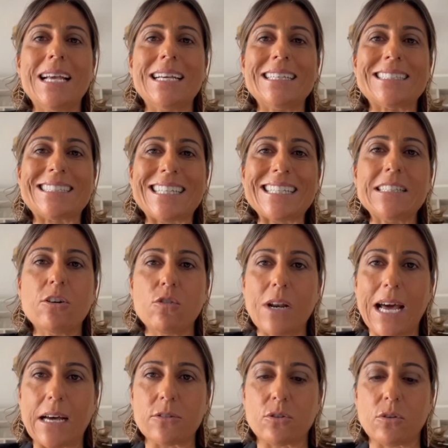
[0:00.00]
Se da un
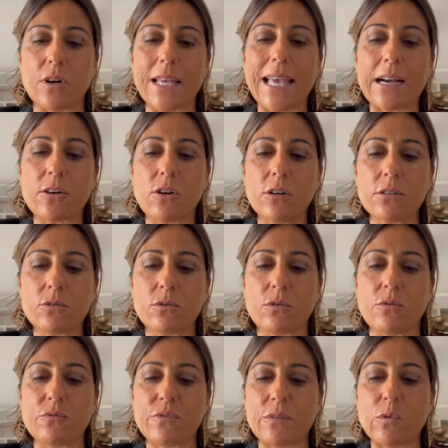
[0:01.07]
lato è accolto
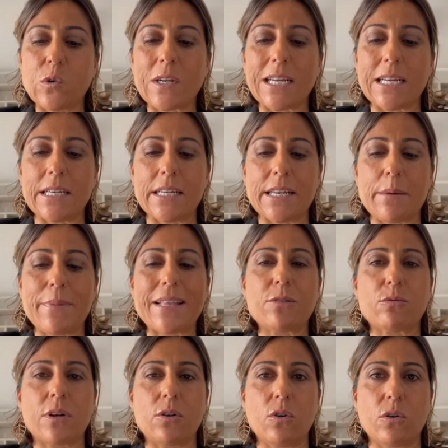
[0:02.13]
con favore
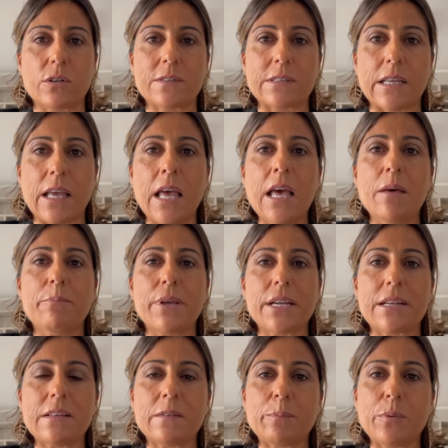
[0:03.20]
l'allineamento all'Ocse per
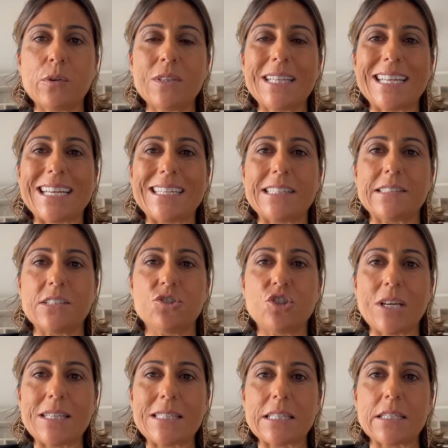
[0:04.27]
rispondere
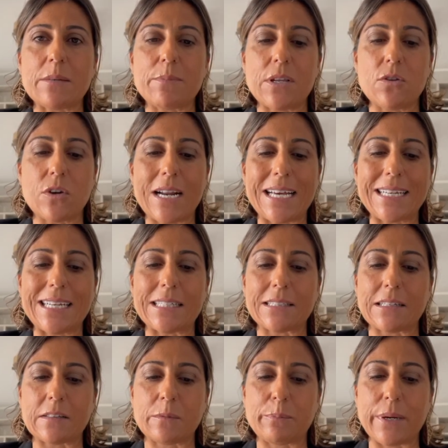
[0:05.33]
all'esigenza di migliorare la
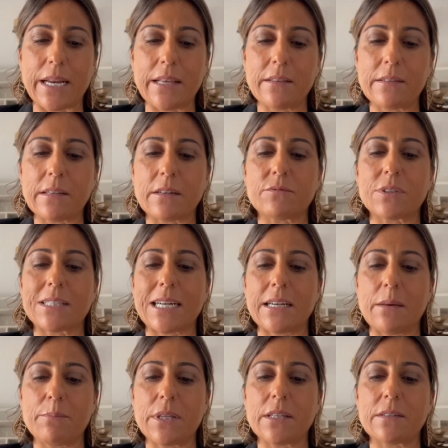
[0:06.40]
trasparenza tra
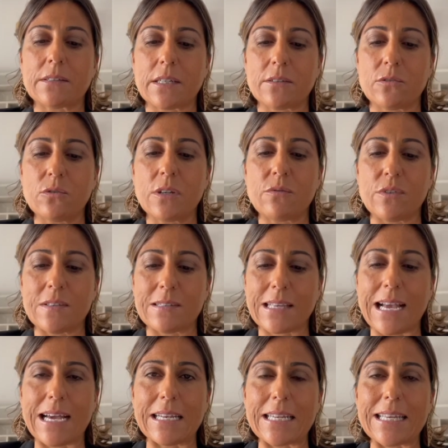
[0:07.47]
le amministrazioni
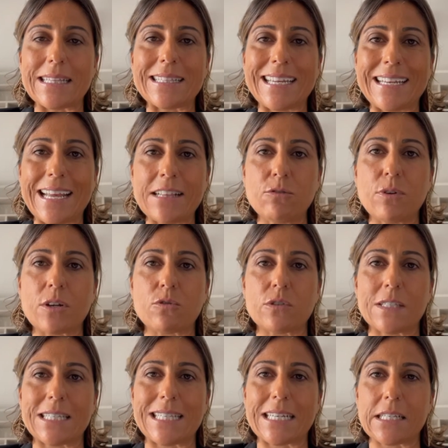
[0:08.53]
fiscali, tenendo in
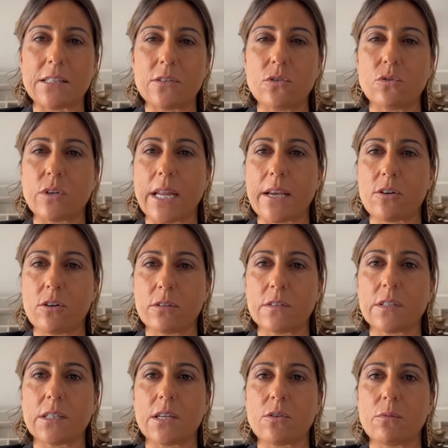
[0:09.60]
considerazione i
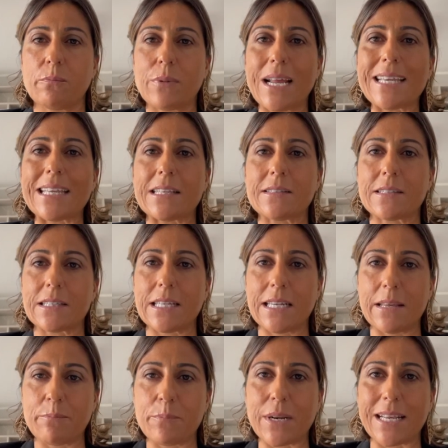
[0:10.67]
costi di compliance delle
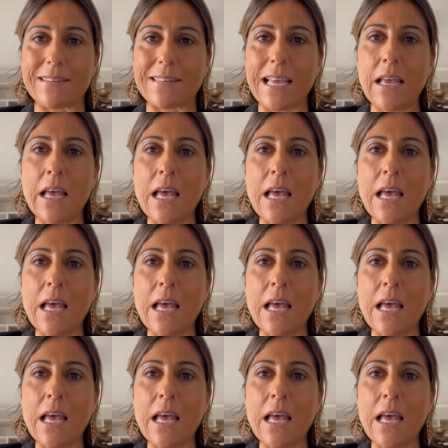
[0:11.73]
imprese,